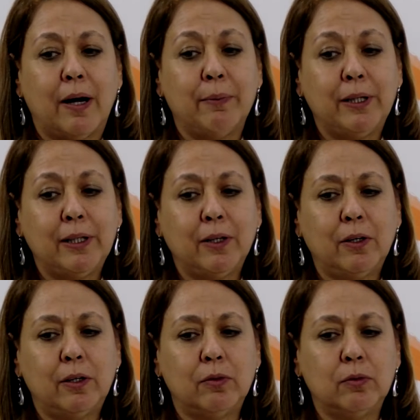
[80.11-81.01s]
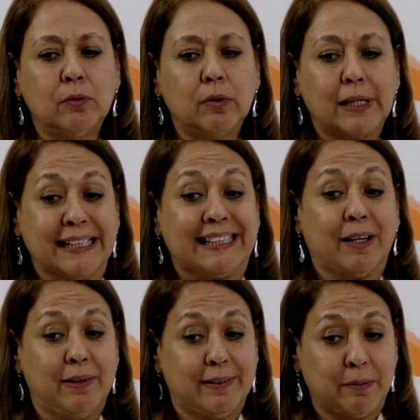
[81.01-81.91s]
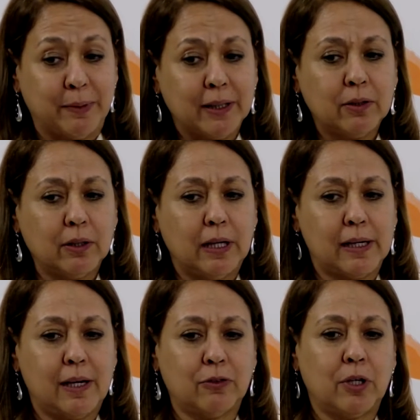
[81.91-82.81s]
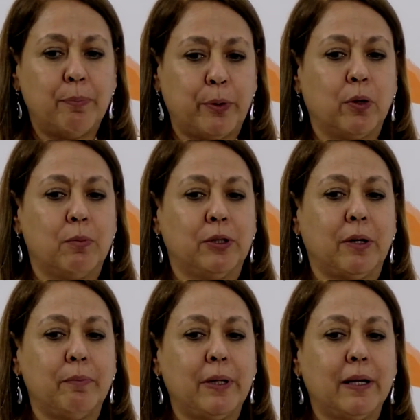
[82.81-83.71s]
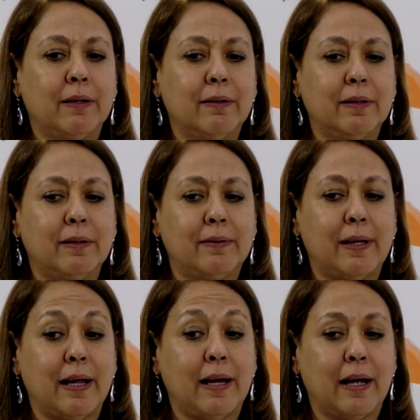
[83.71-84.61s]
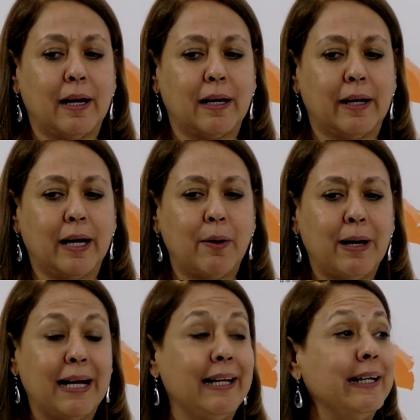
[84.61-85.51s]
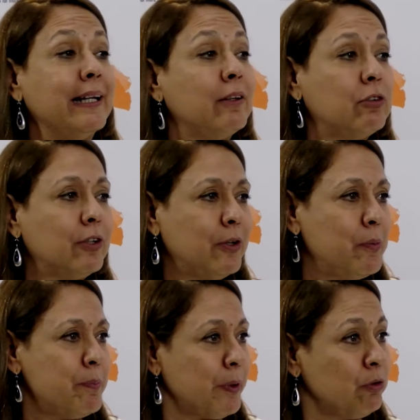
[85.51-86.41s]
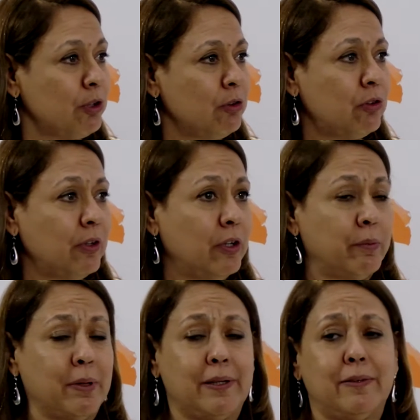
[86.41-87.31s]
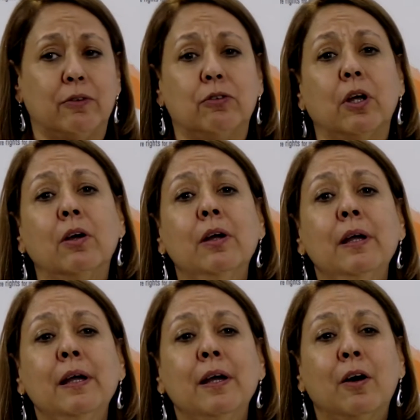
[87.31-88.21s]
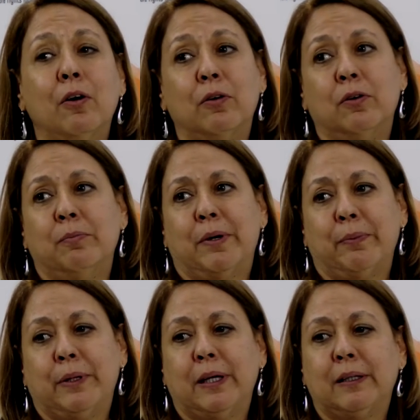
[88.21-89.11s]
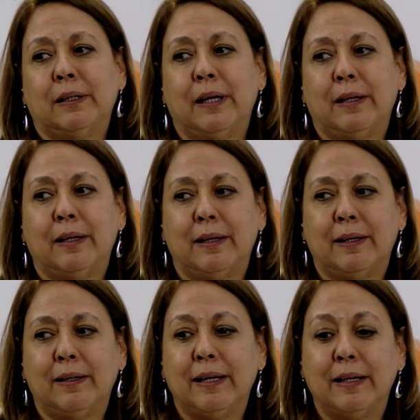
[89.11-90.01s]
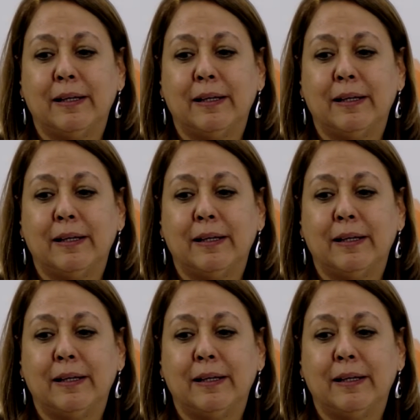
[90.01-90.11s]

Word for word: ha habido un restablecimiento de las relaciones, pero como también se aclaraba, es el inicio de un proceso de normalización, o más bien de,